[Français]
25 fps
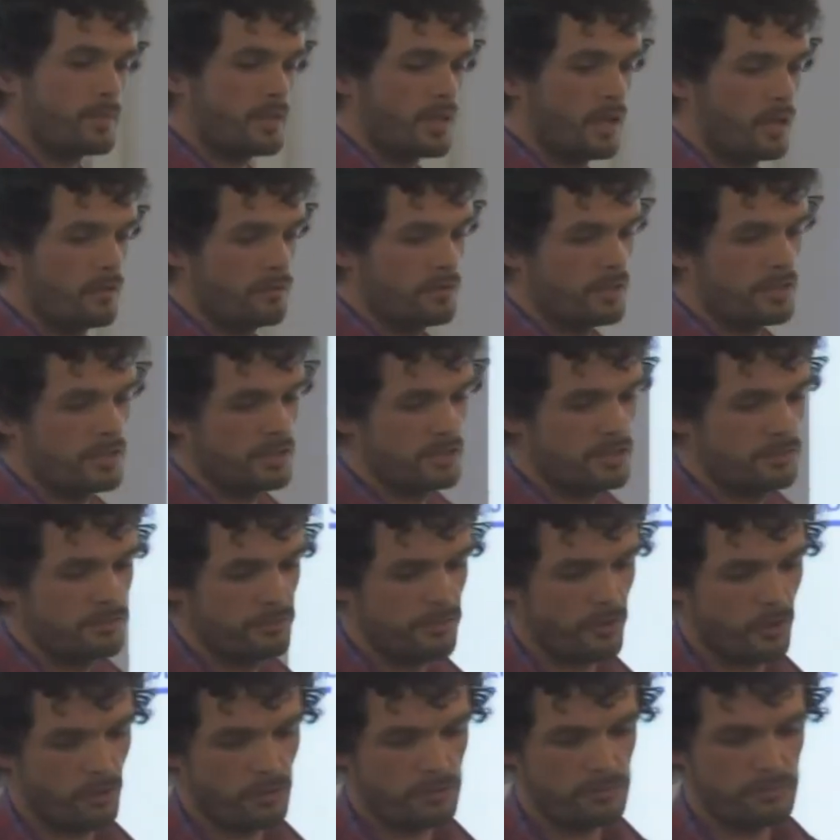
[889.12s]
avec les
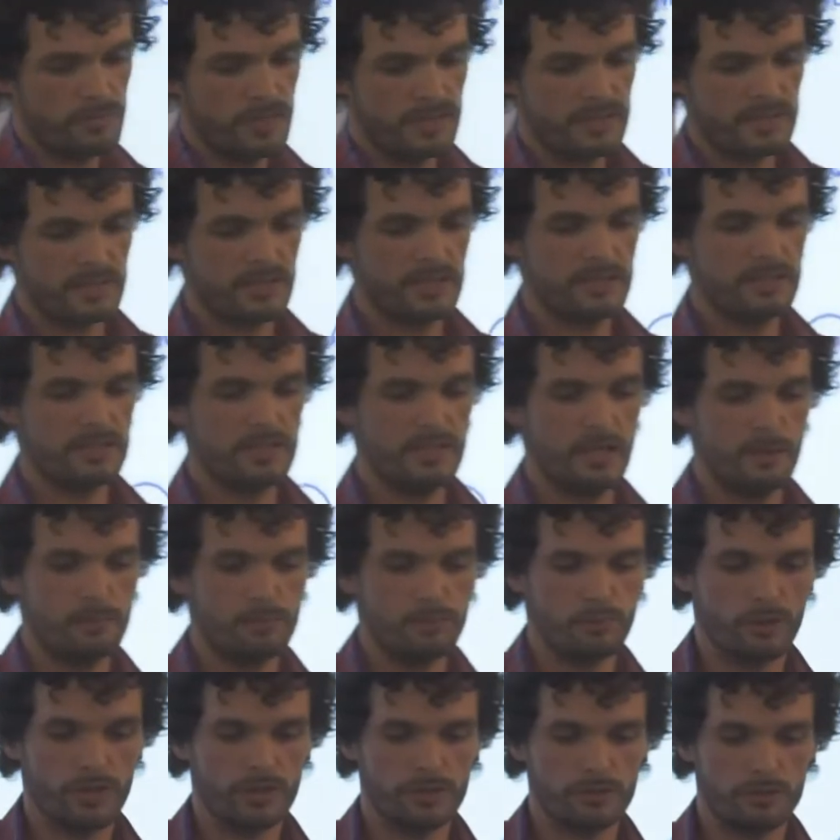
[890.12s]
différentes métriques qu'il a
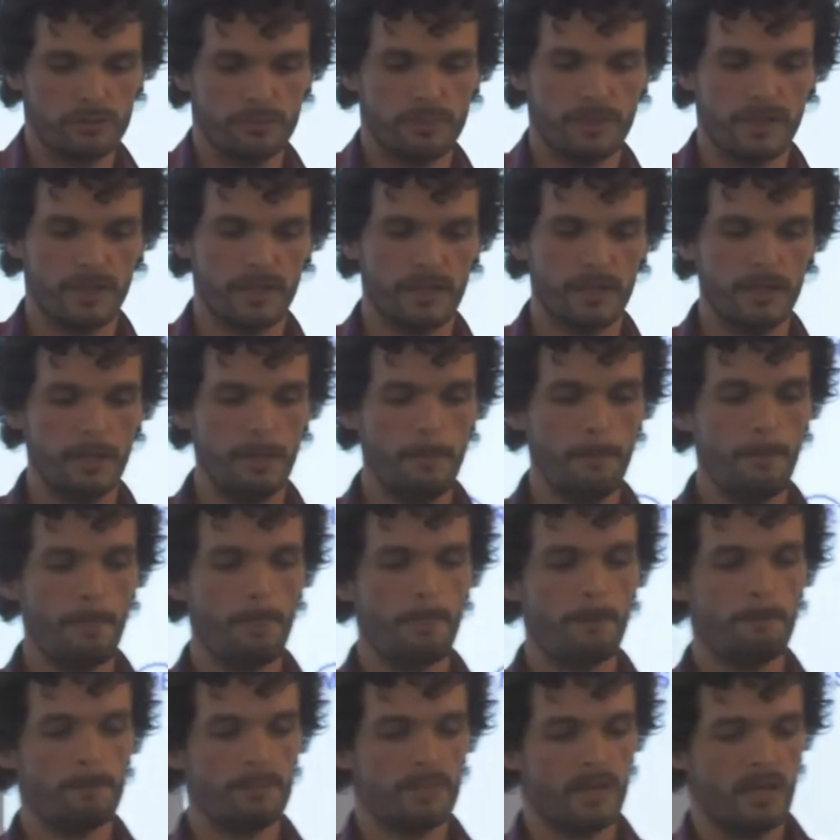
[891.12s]
pu récupérer,
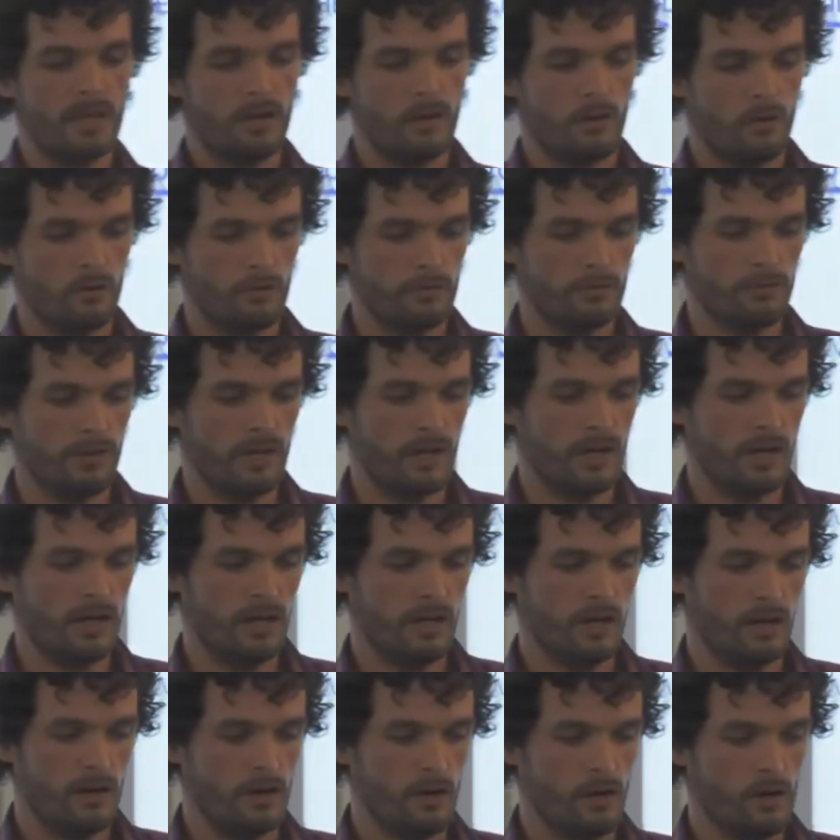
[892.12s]
on
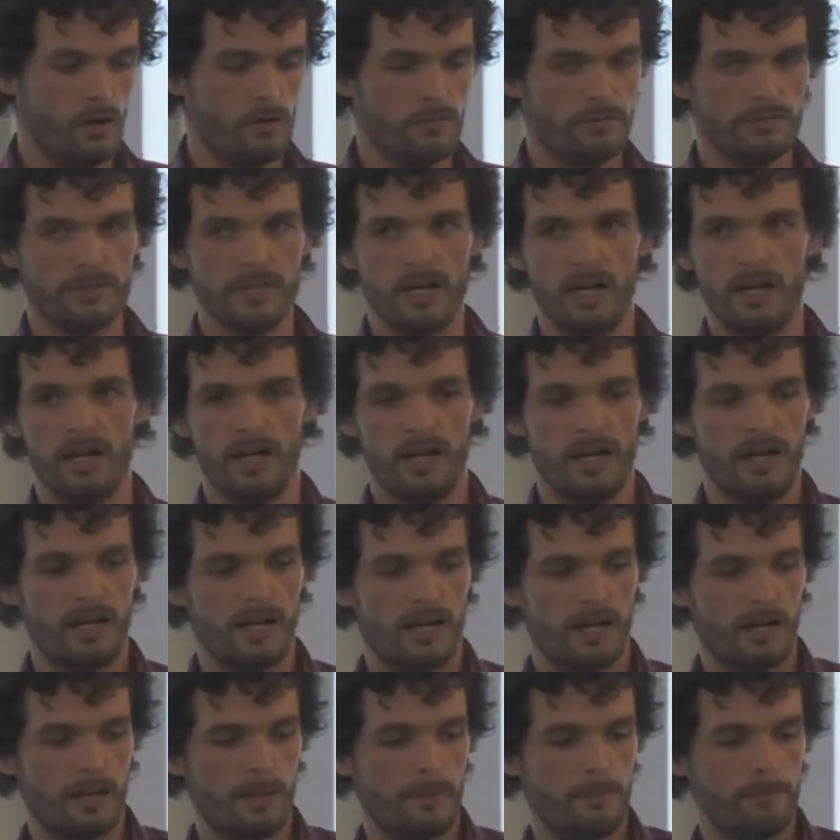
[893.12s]
va, euh, via
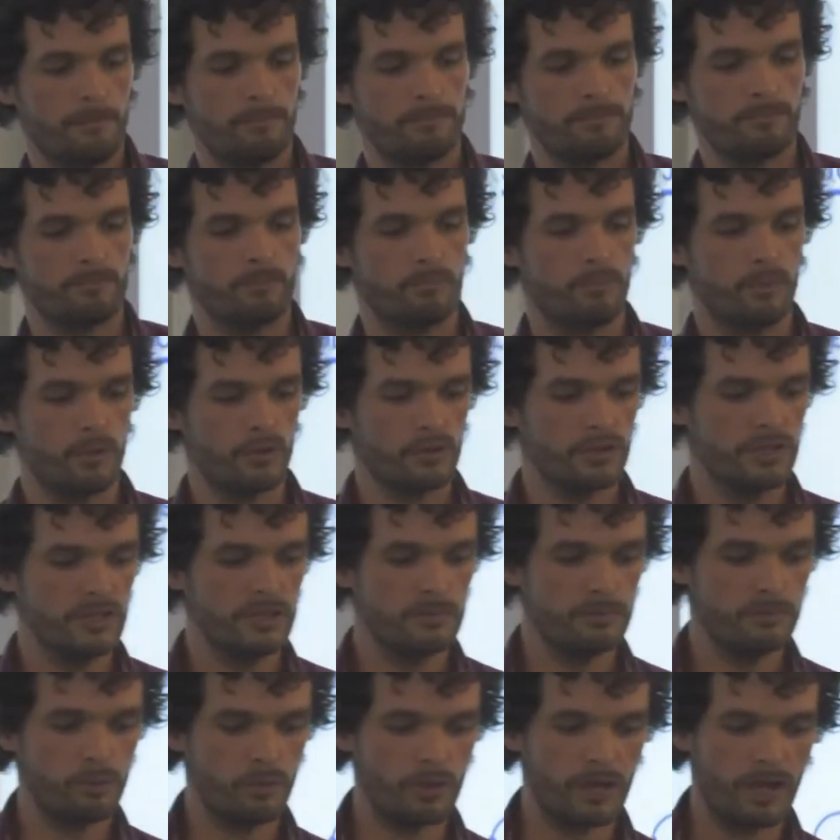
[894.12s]
un
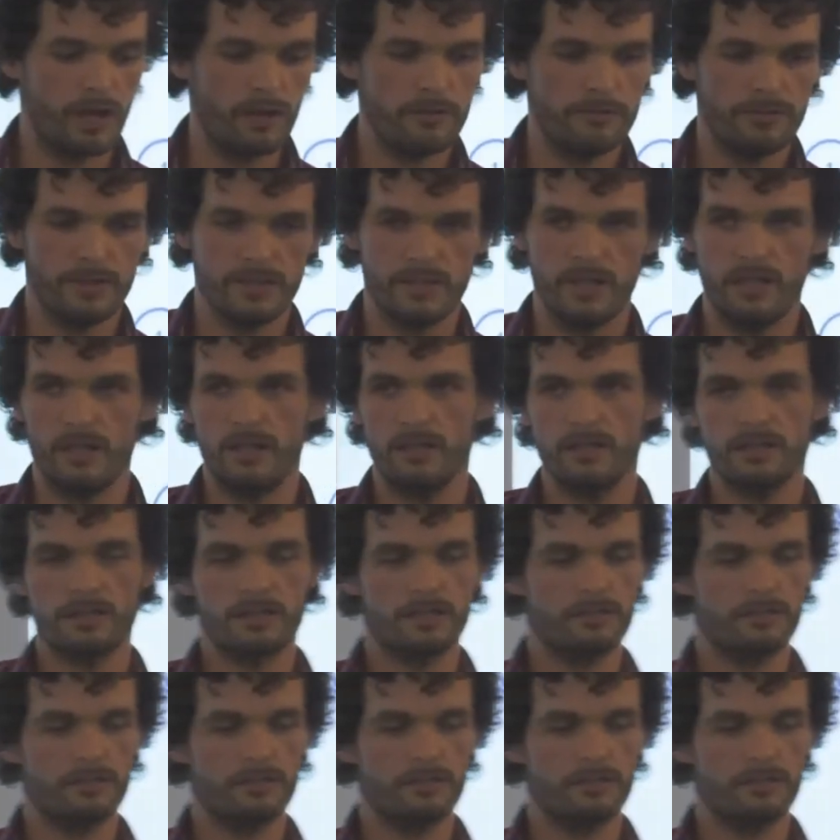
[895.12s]
plugin pour Grafana, qui